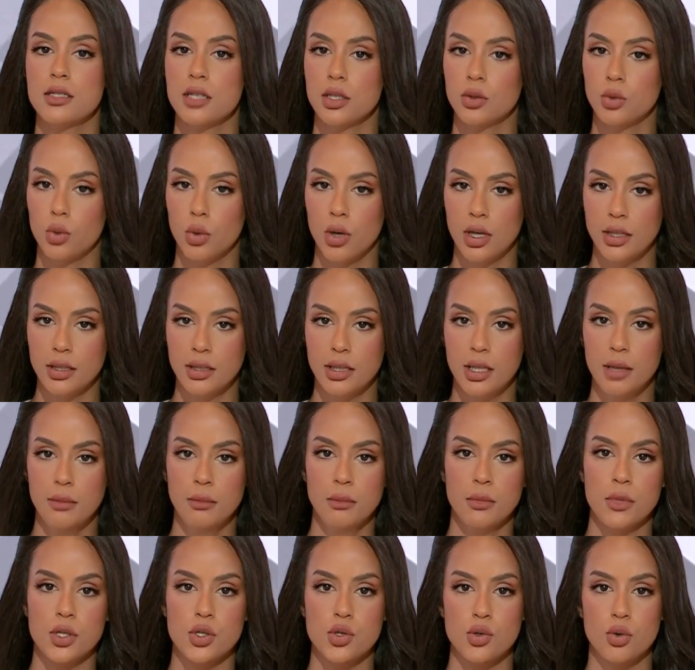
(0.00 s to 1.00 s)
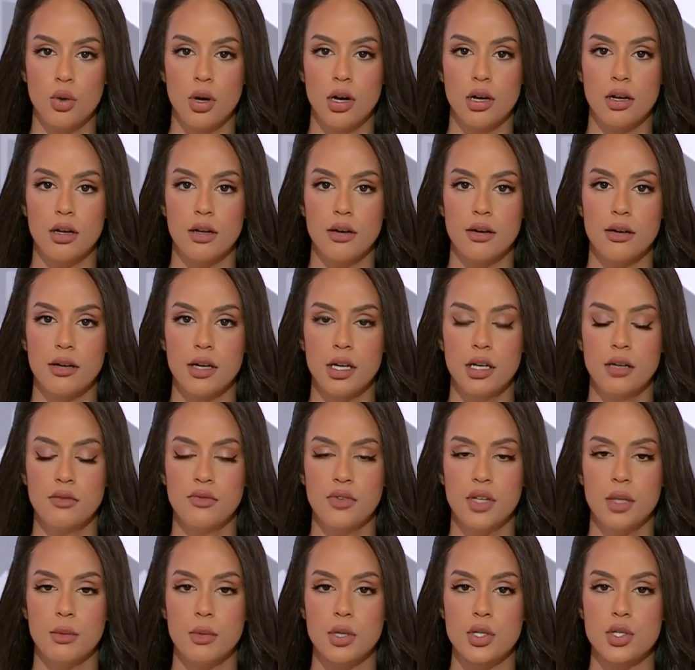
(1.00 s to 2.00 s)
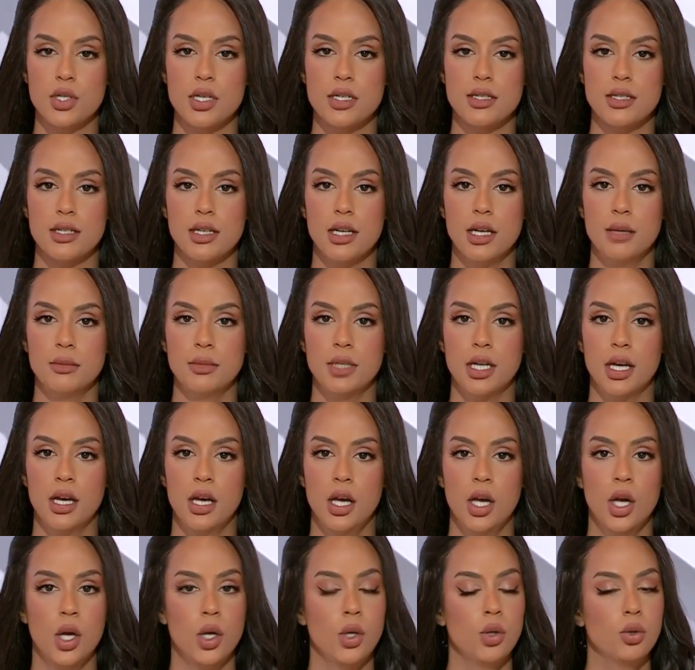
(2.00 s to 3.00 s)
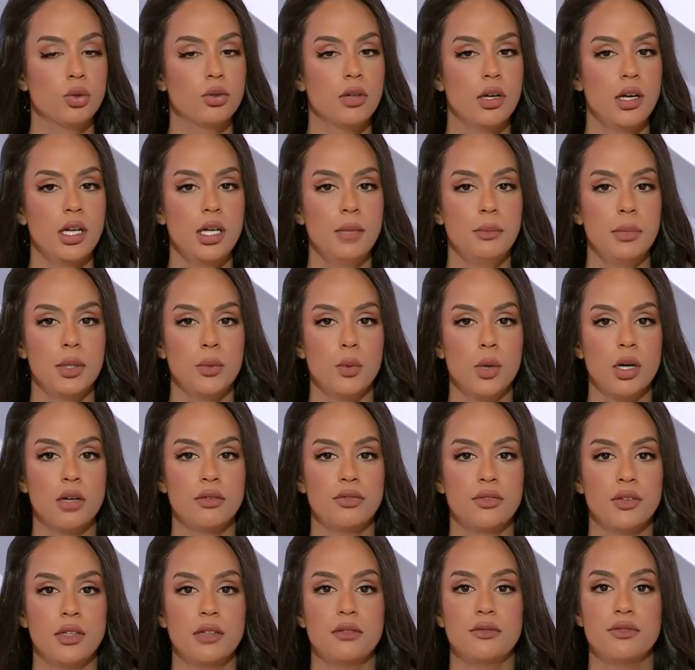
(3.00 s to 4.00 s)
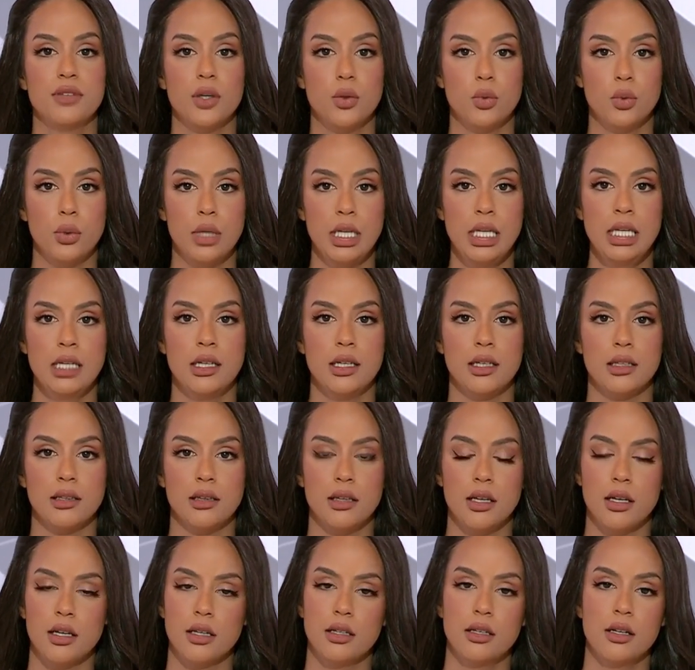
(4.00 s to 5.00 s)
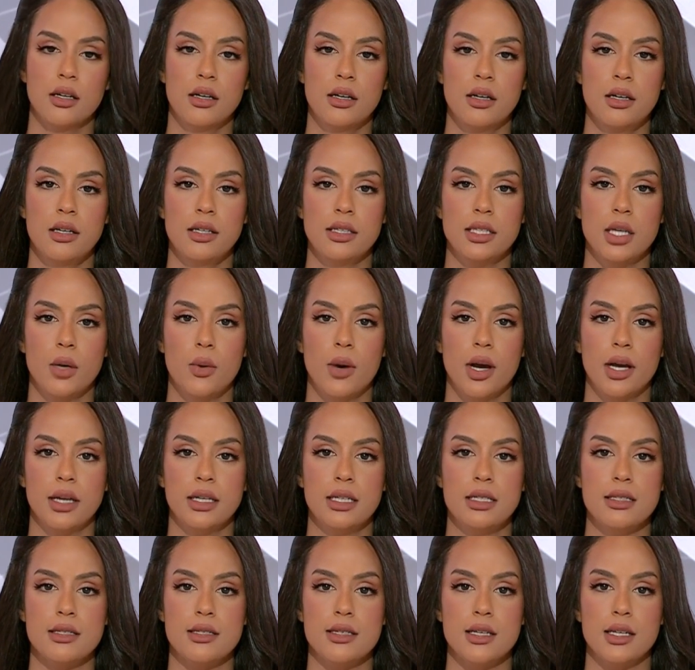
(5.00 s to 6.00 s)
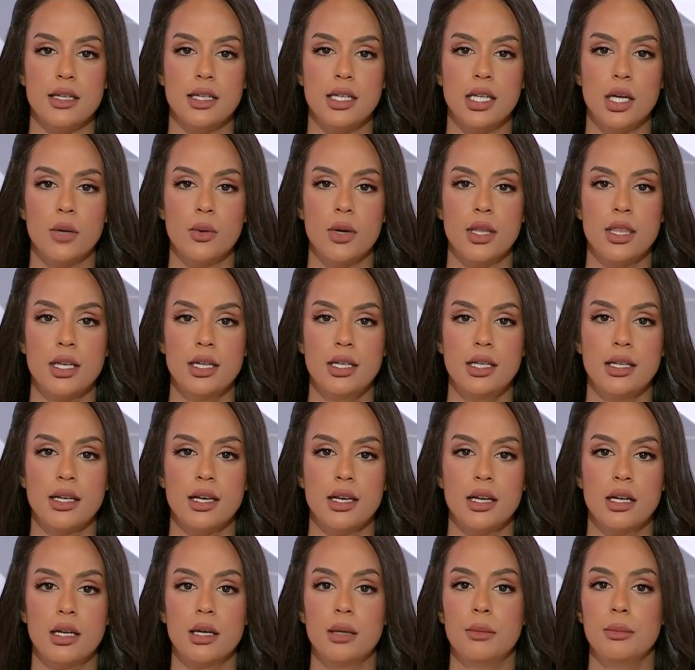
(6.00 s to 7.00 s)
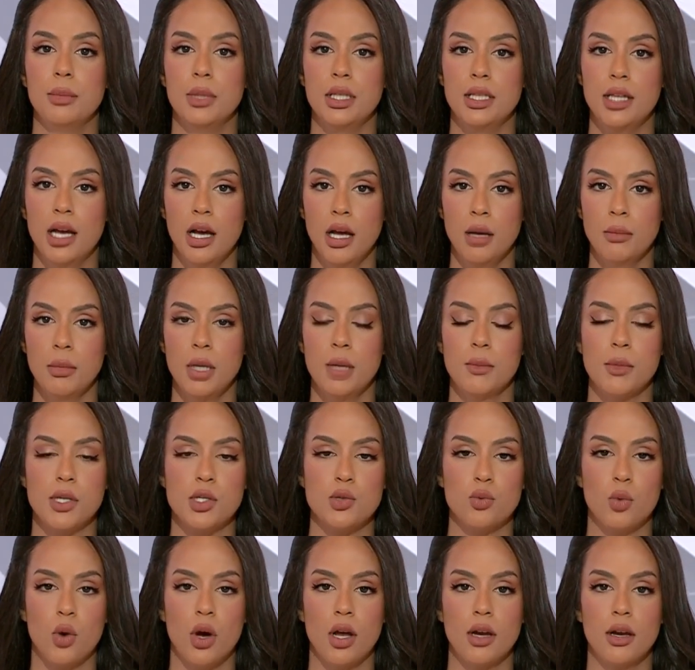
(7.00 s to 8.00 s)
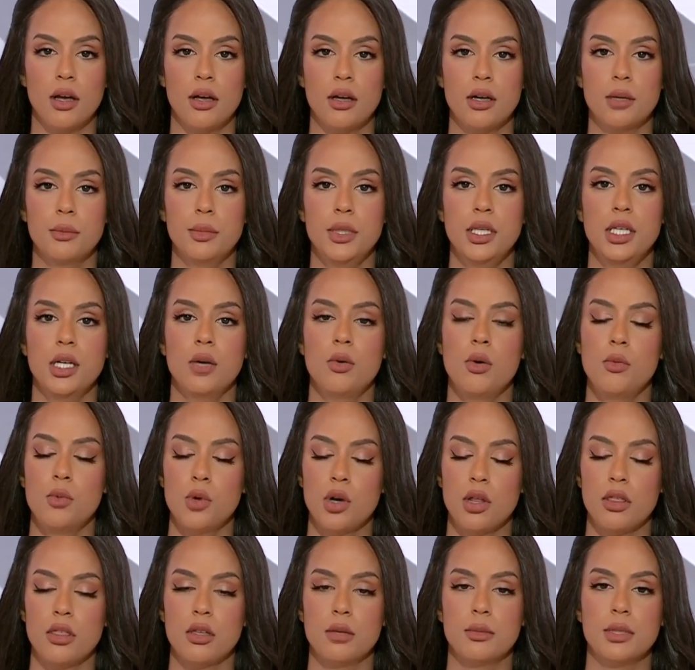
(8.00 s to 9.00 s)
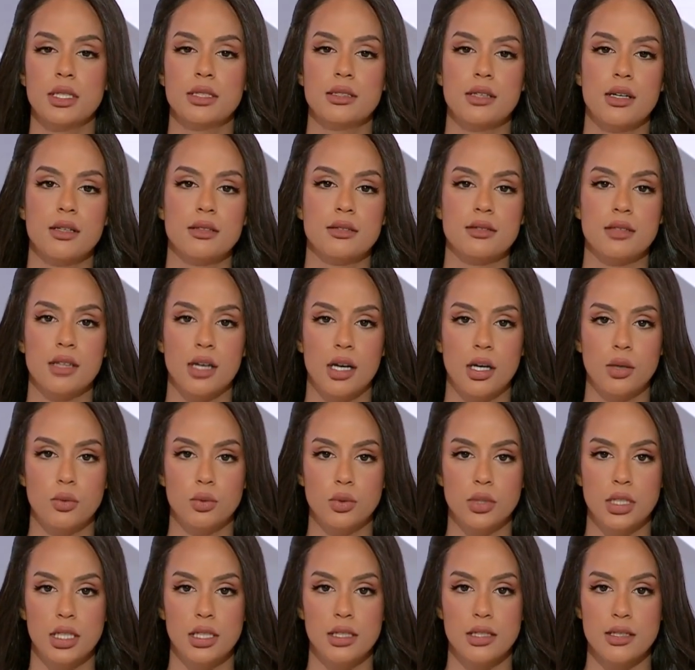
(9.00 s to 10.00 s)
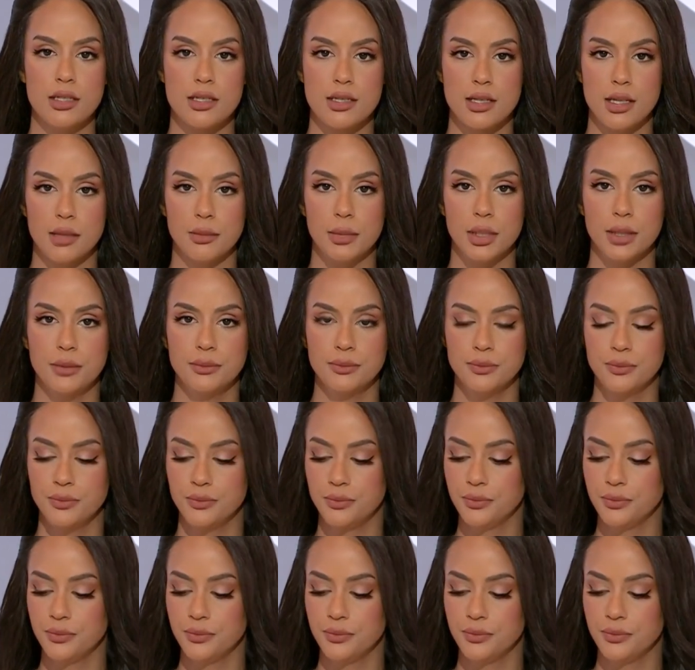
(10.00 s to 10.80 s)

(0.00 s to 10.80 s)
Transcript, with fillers: ستقدم مشروع قرار في مجلس الأمن يطالب بوقف فوري لإطلاق النار لدواعي إنسانية وذلك بدعم المجموعة العربية ومنظمة التعاون الإسلامي